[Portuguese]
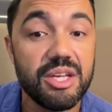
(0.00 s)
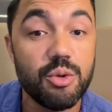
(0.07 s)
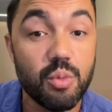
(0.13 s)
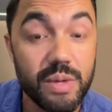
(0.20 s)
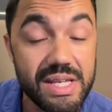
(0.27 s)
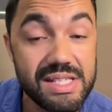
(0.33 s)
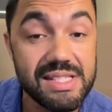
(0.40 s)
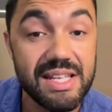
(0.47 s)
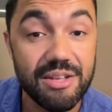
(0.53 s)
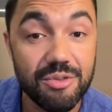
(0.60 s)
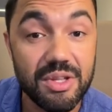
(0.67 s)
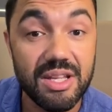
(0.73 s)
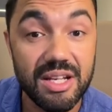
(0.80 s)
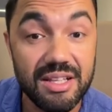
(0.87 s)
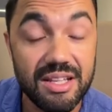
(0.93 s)
e o
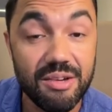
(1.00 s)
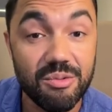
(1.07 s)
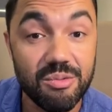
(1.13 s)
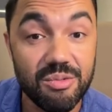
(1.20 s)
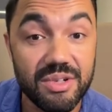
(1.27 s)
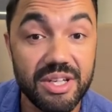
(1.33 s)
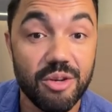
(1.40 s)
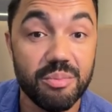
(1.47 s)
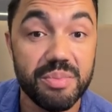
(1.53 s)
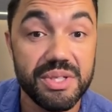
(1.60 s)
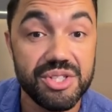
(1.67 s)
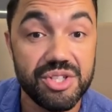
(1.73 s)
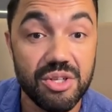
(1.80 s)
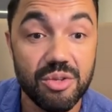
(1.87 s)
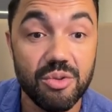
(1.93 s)
I-131, que é o
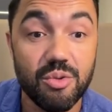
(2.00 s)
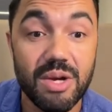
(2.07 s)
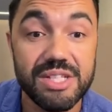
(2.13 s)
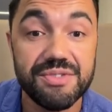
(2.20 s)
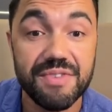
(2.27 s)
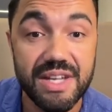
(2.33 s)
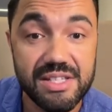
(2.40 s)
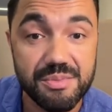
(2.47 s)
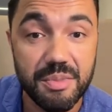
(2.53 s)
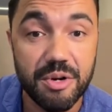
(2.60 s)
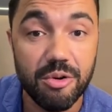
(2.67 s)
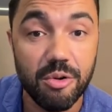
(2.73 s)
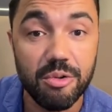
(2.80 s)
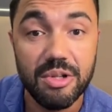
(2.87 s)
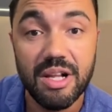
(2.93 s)
pedido do Advance
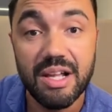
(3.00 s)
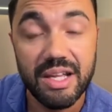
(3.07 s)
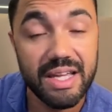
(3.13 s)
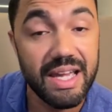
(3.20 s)
Parole,